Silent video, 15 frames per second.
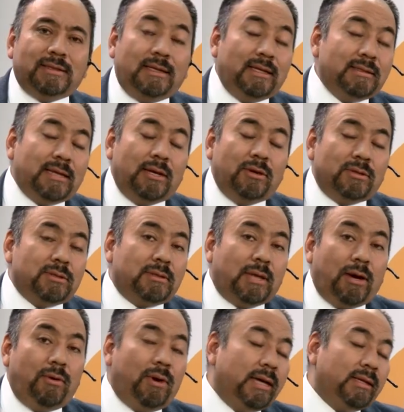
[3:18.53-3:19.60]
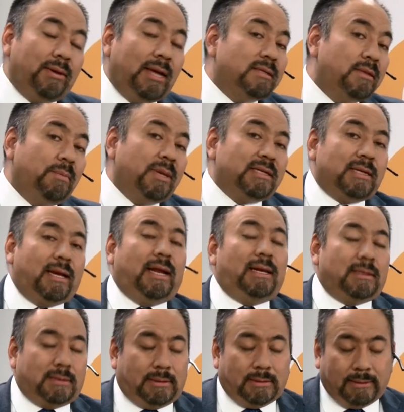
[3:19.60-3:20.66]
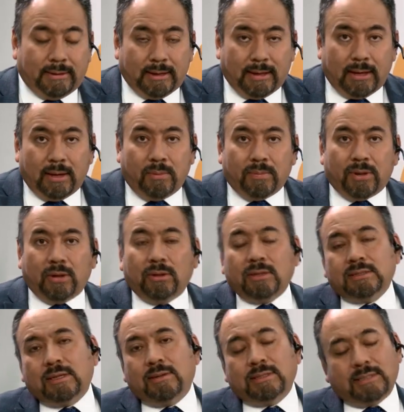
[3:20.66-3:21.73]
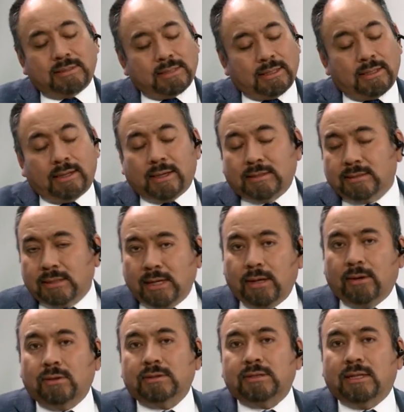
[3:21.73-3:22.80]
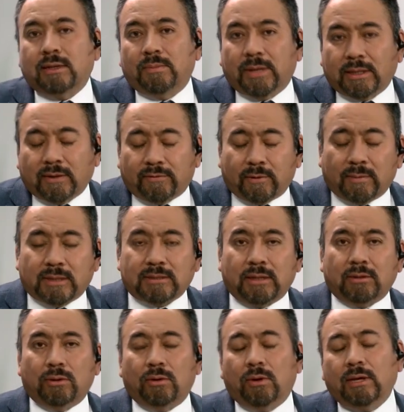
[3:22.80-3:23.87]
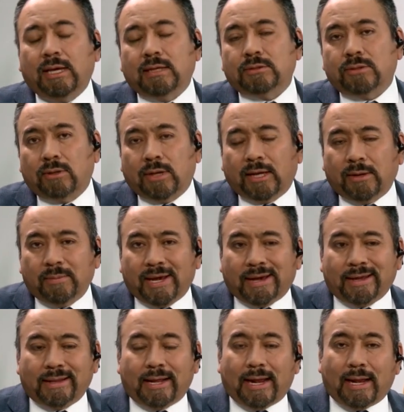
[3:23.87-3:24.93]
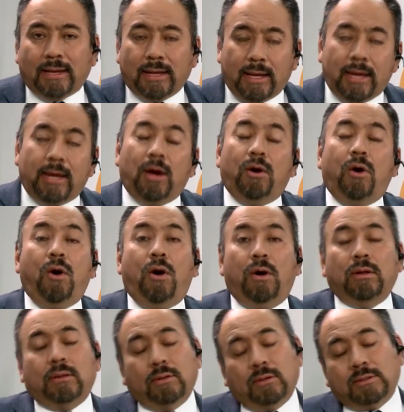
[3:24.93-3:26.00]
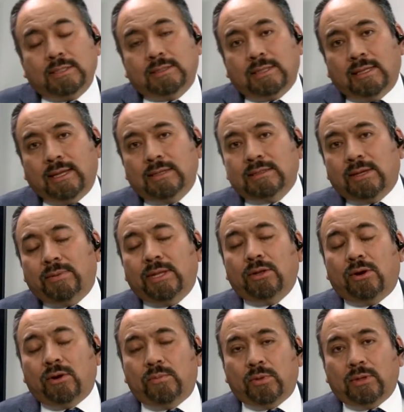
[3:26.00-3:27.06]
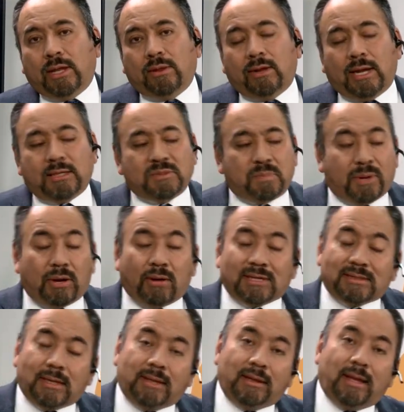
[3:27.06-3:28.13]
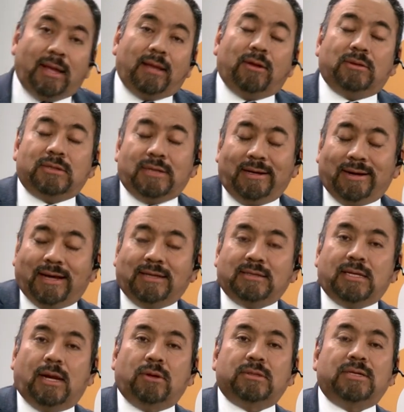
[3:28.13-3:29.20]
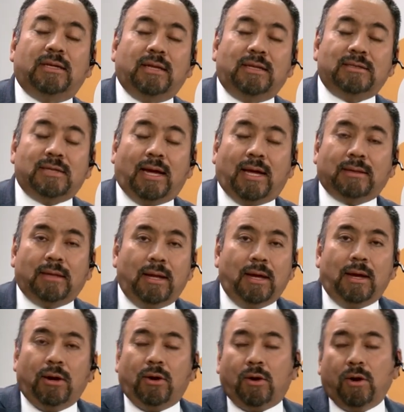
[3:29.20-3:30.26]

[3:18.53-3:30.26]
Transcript: te dicen, es que yo hago actividades empresariales pero no sabes si están en reciclo, están en plataformas tecnológicas, son régimen general, o nos dicen, es que vendo computadoras, pero están dados y registrados en el SAT